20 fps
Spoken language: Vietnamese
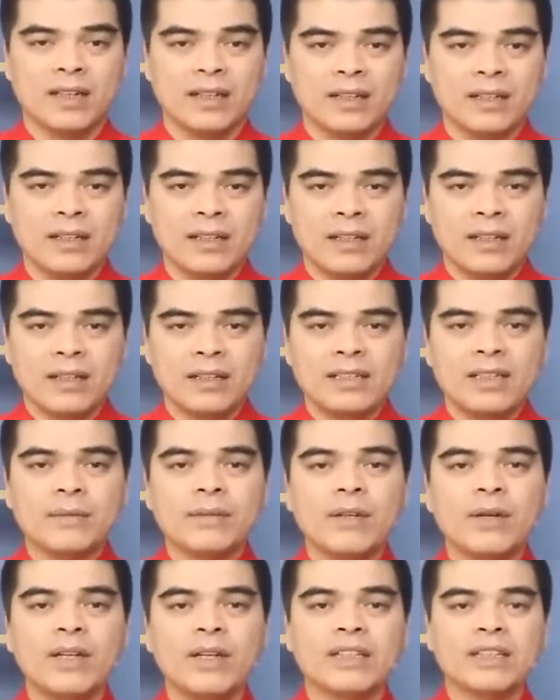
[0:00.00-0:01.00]
Đó
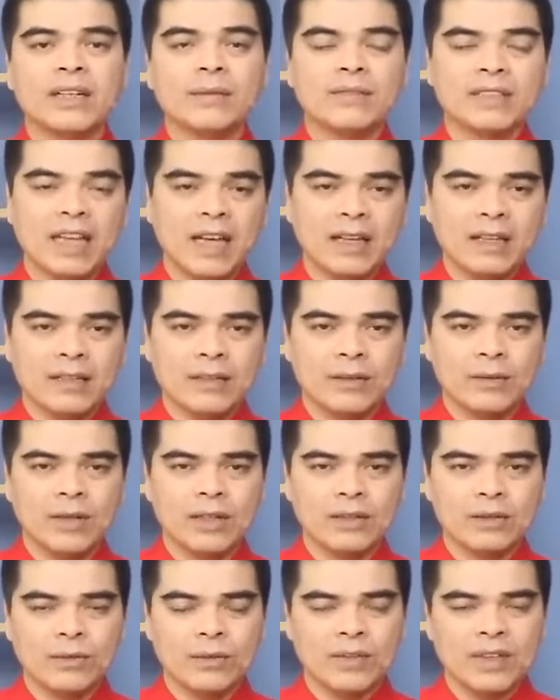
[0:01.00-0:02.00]
xếp theo hình tam giác
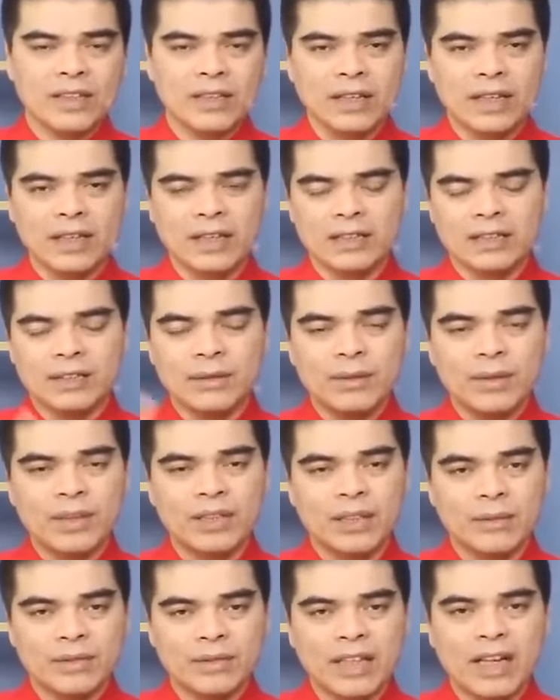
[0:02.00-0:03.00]
đúng không ạ quý vị có thể xếp
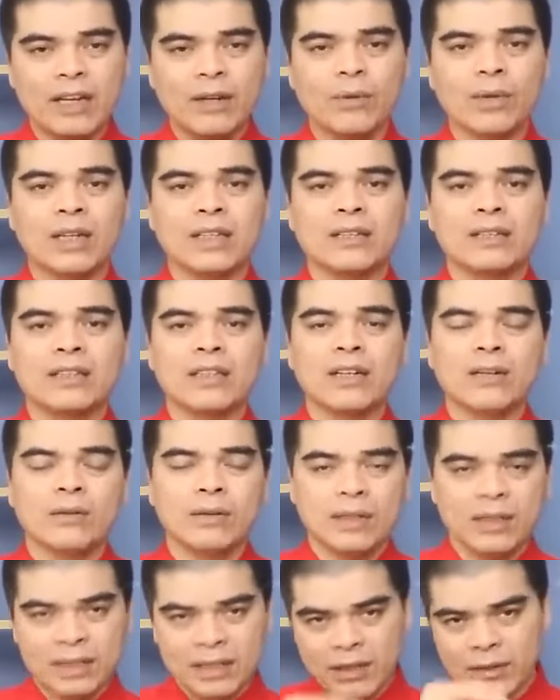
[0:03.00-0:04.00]
theo hình tam giác hoặc là
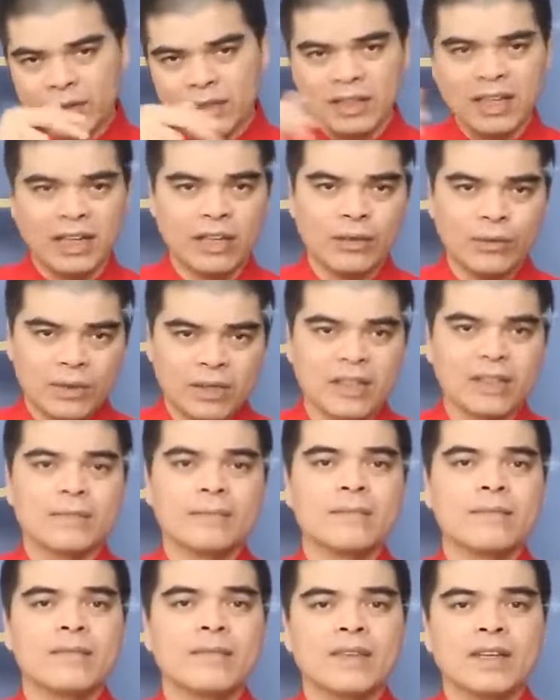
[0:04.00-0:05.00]
theo theo đường thẳng cũng
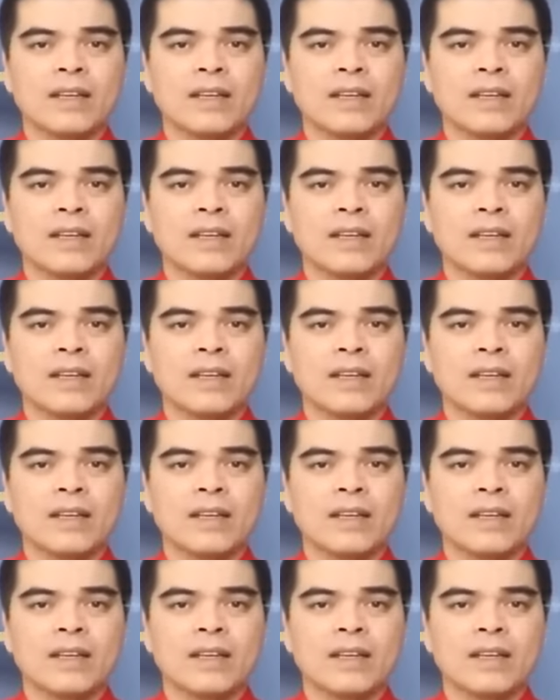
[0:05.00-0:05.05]
được